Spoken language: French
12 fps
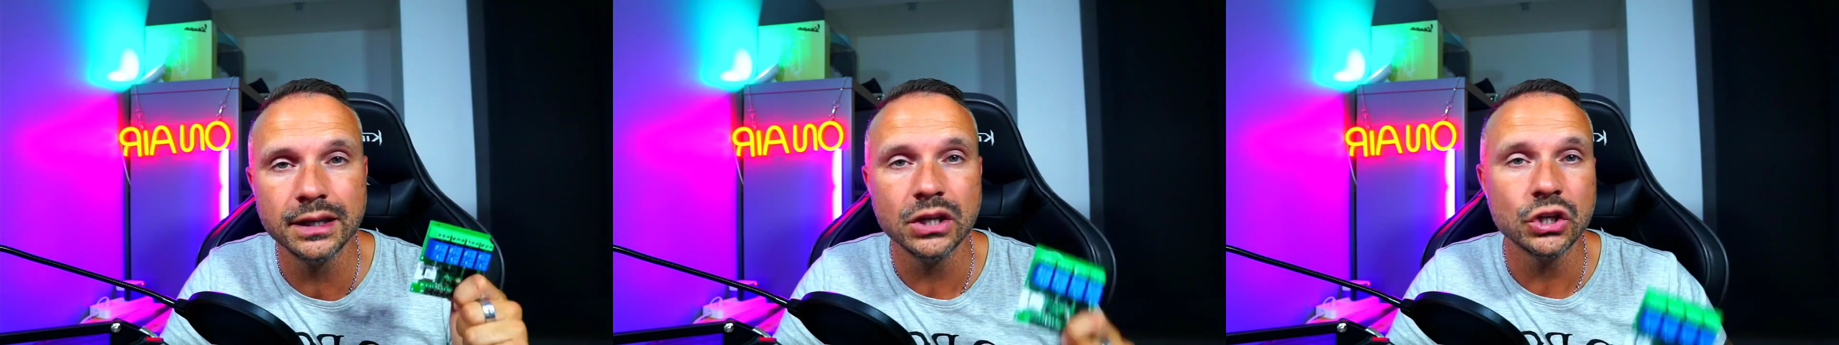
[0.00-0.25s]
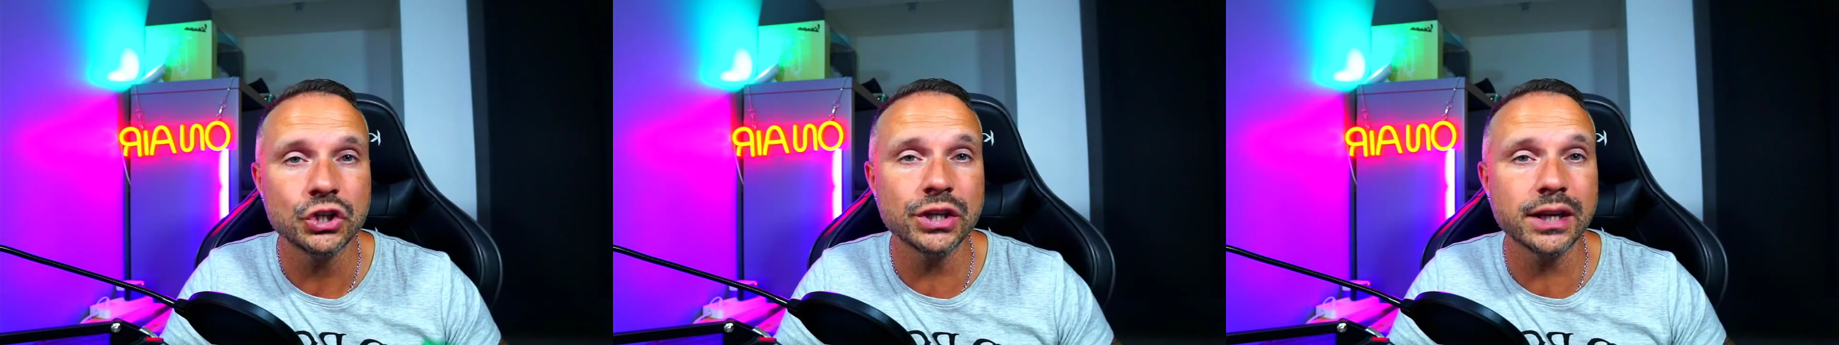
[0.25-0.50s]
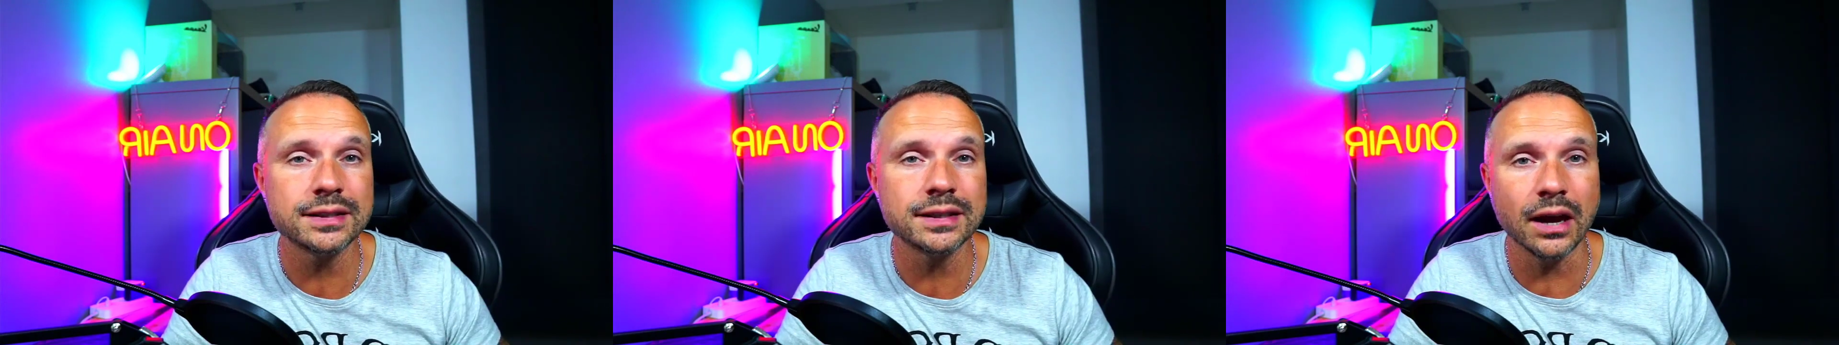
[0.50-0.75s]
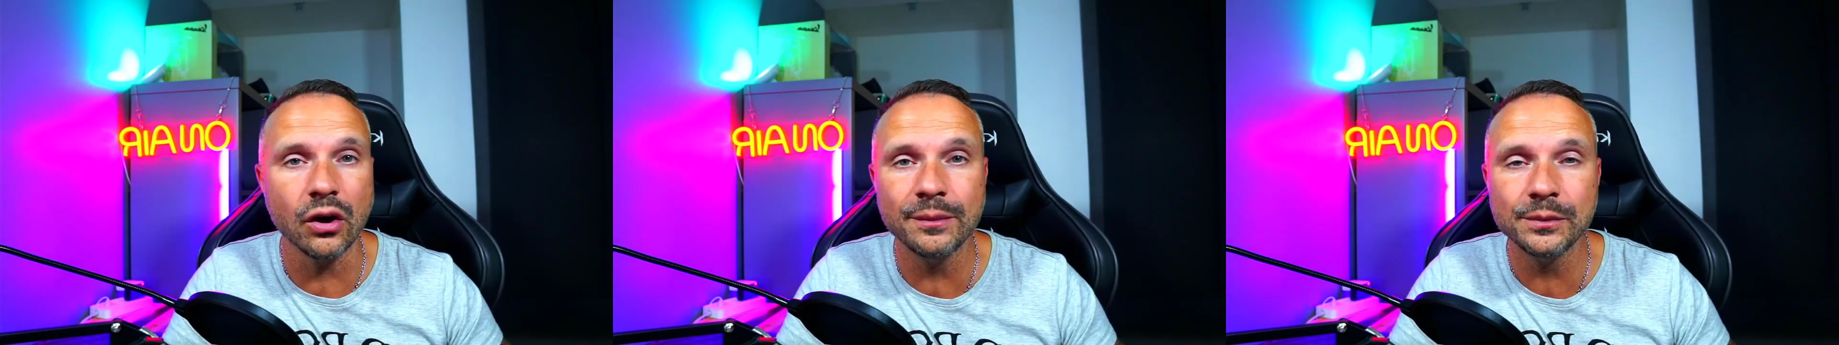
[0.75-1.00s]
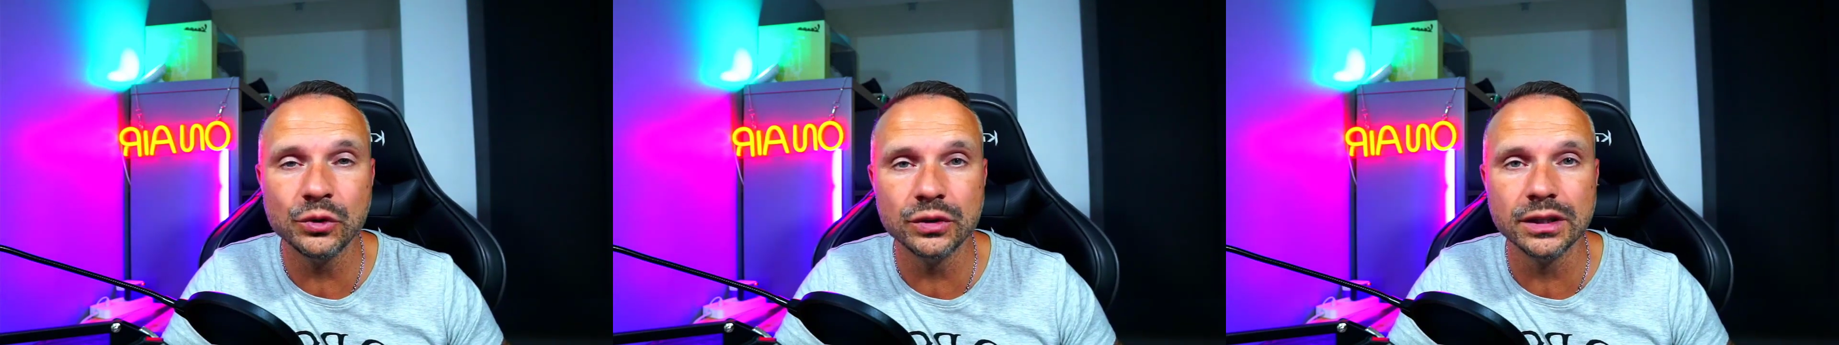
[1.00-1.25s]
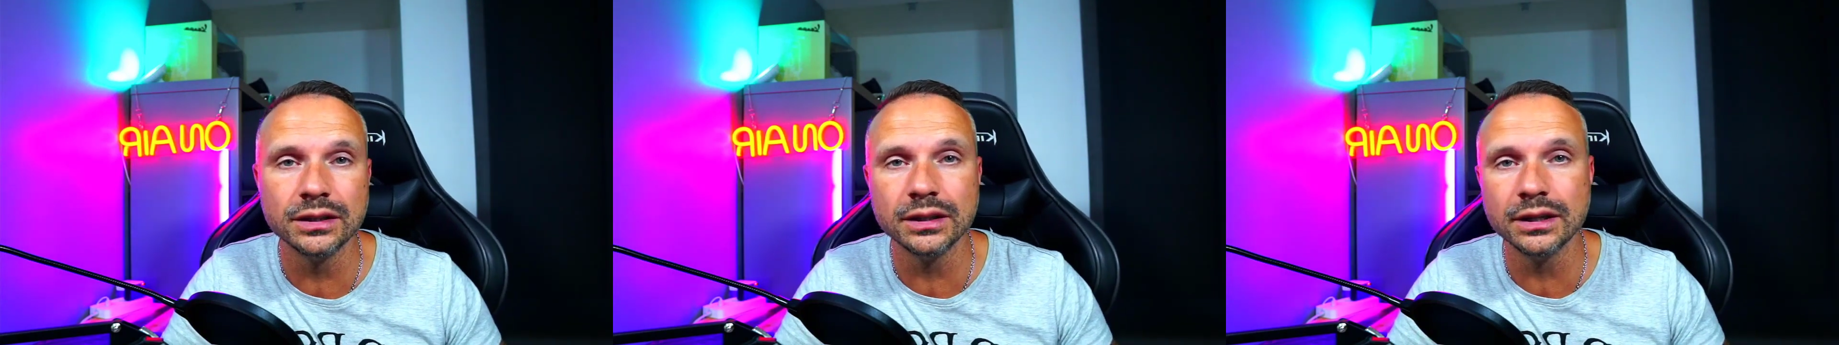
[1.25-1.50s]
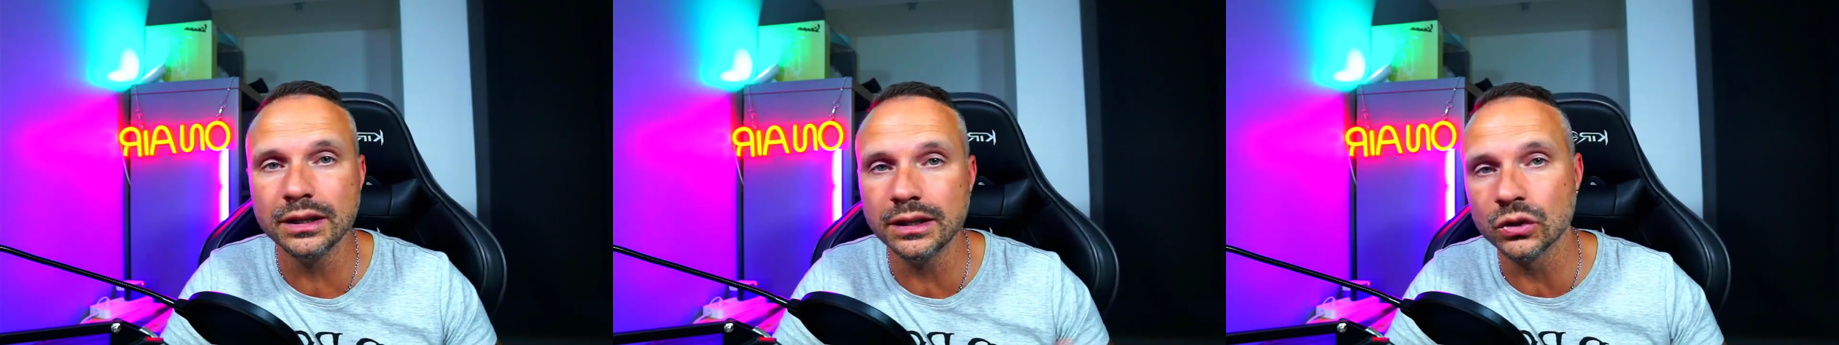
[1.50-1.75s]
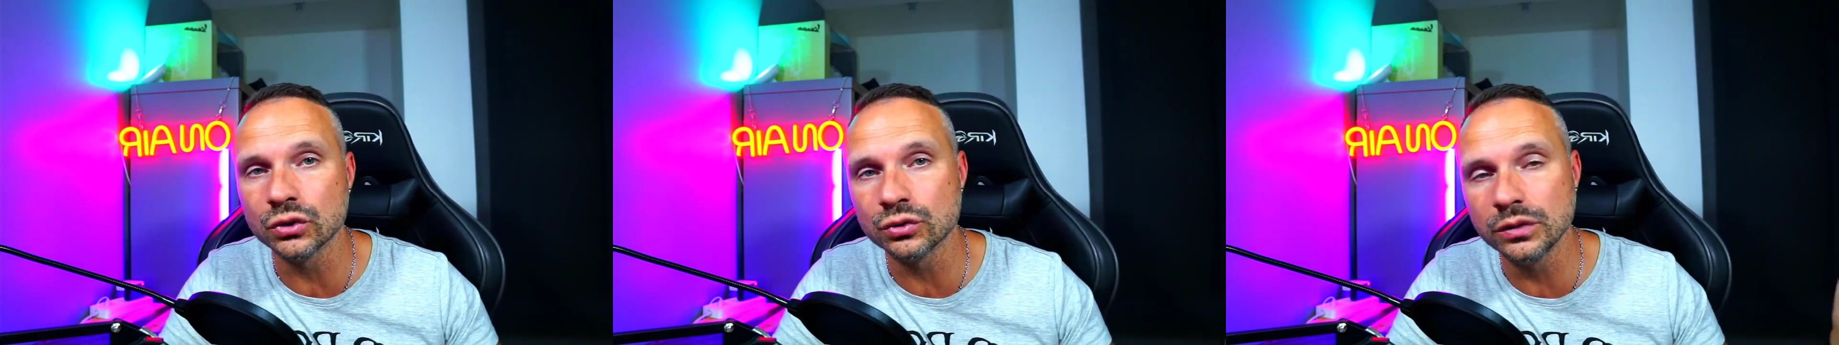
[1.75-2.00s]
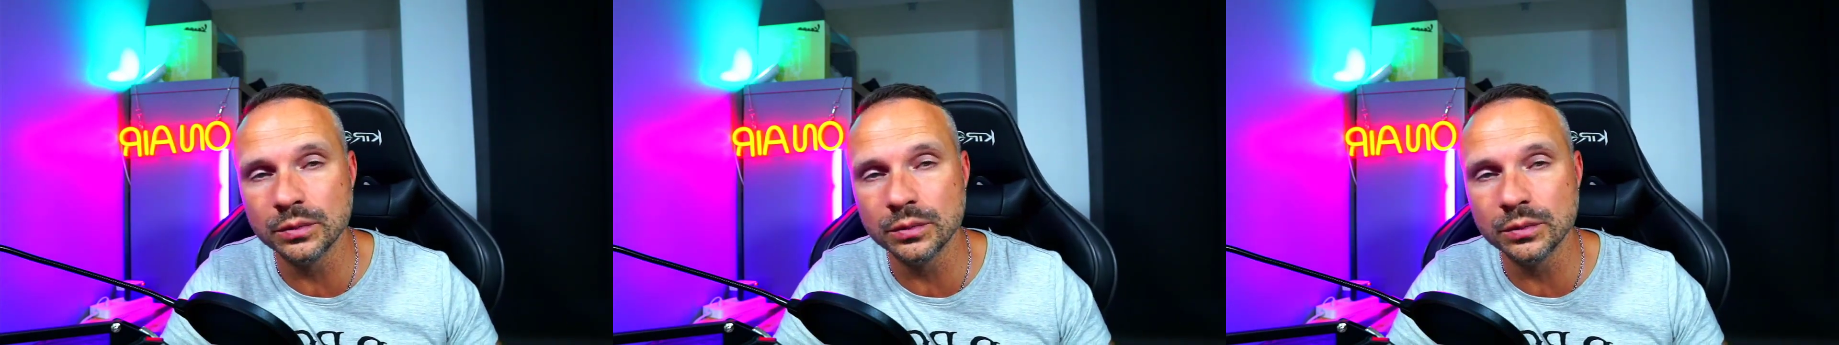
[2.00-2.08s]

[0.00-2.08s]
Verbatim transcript: gérez ça en MQTT et ensuite